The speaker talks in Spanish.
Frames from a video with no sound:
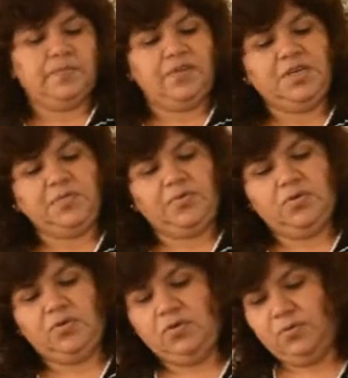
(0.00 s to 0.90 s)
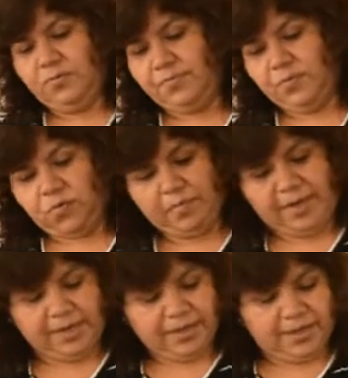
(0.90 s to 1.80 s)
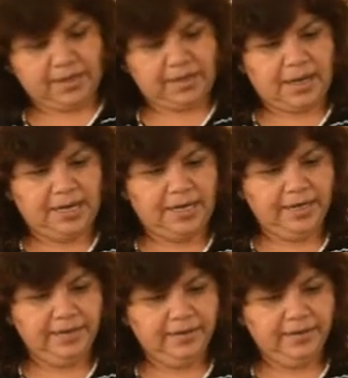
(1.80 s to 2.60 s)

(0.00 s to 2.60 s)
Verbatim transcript: Aquí pongo un par de Ana.